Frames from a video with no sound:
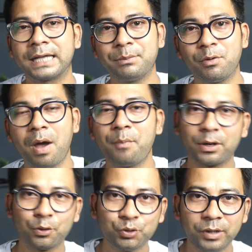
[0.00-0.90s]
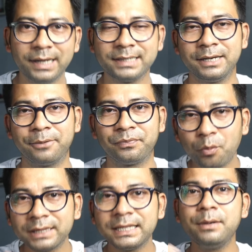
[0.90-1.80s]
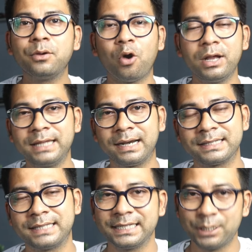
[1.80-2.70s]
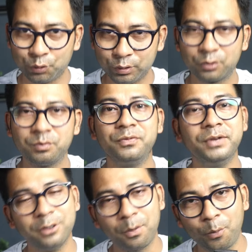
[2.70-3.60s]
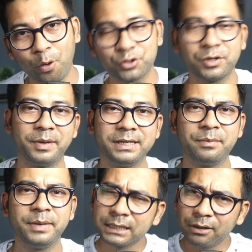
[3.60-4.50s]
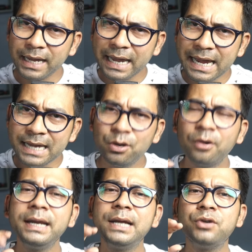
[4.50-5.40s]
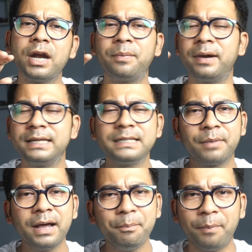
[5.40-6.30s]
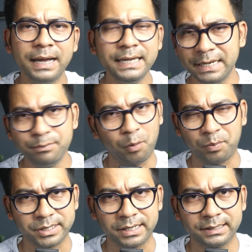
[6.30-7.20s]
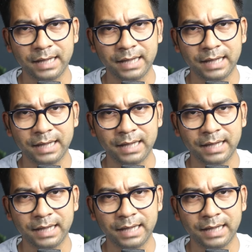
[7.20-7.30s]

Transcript: ডাক্তারবাবু আমরা একটা ওষুধ লিখেছেন তোমাদেরই কলেগদের কাছ থেকে সেই ওষুধটা তুমি ফ্রিতে অফ কস্ট পেয়ে যাবে তাহলে এই ধরনের কিছু অ্যাডভান্টেজ আমরা পাই এই প্রফেশনে